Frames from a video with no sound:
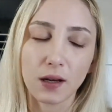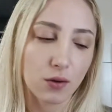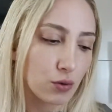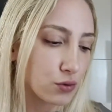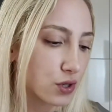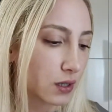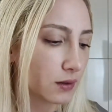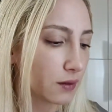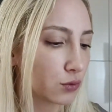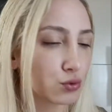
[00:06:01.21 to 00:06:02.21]
renk
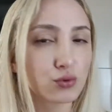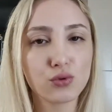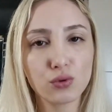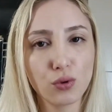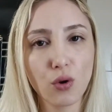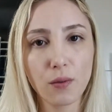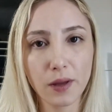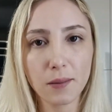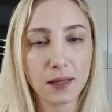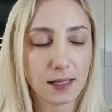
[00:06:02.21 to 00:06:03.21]
olacaktı ve turunculuk
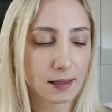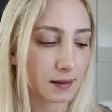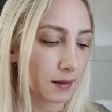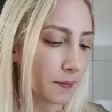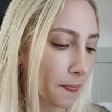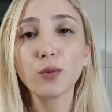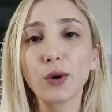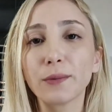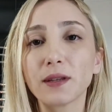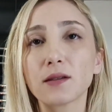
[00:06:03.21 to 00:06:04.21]
olmayabilirdi. Bu
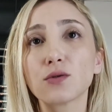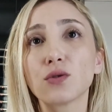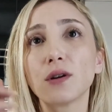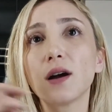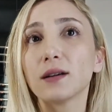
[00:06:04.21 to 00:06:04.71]
boyamadan sonra